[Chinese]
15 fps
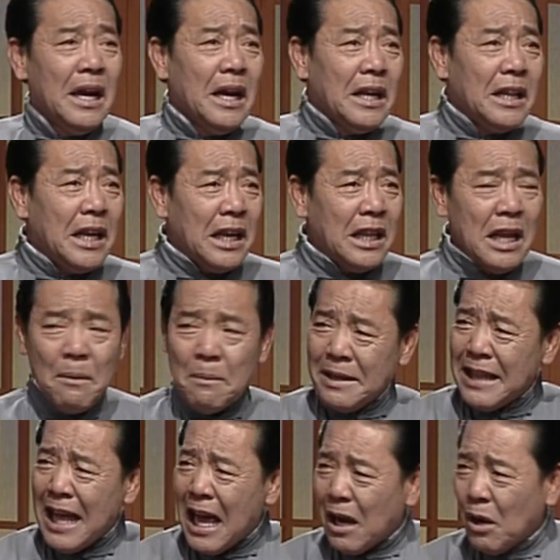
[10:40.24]
你那么
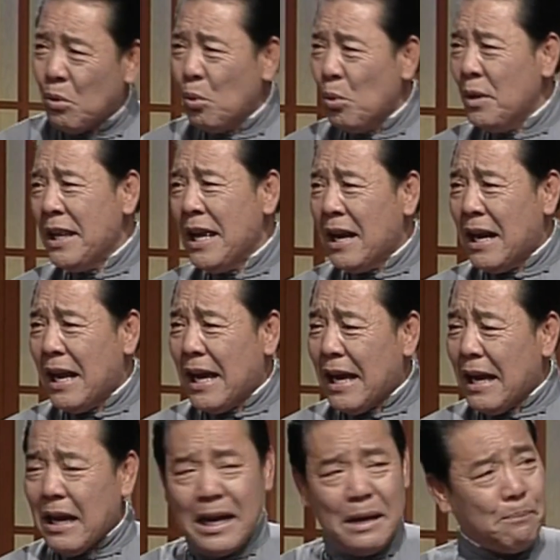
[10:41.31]
大姑娘
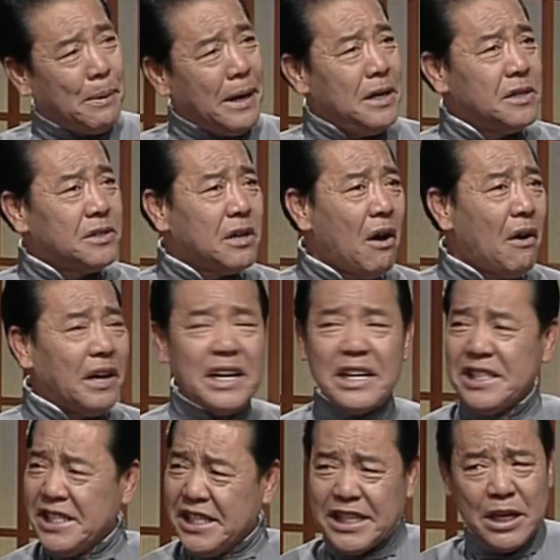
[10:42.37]
了，本少爷
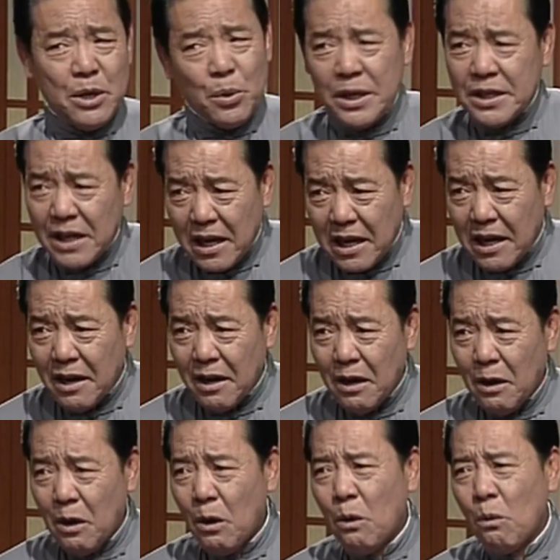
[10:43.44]
喜欢上了，
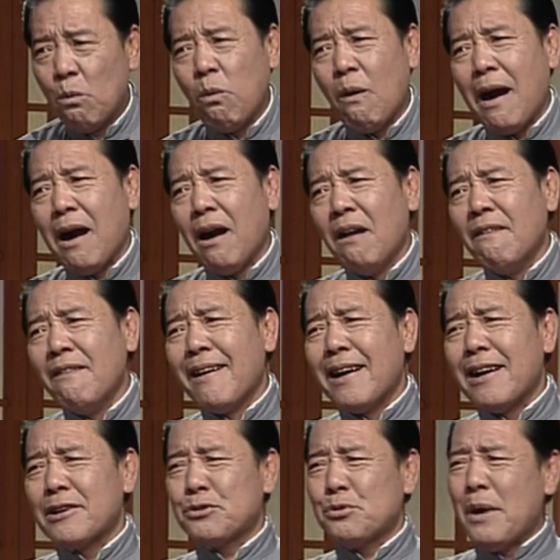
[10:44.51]
玩
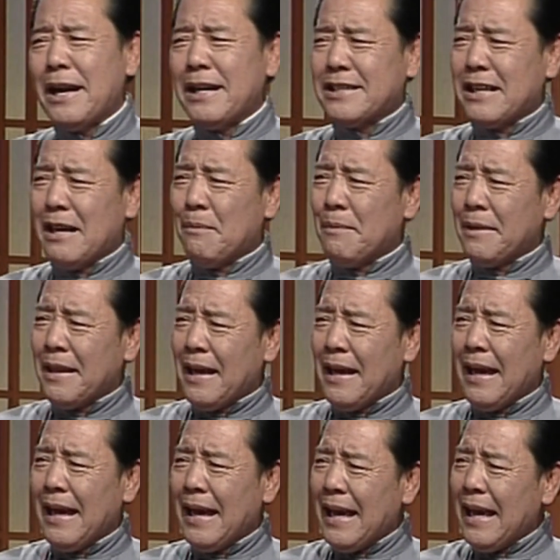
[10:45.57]
玩算什么呢？
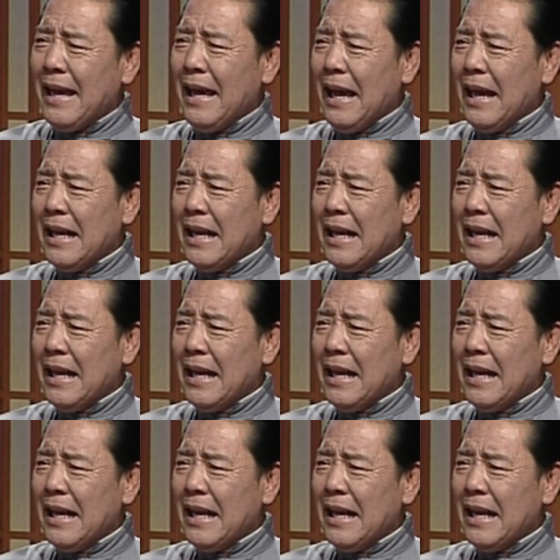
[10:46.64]
啊，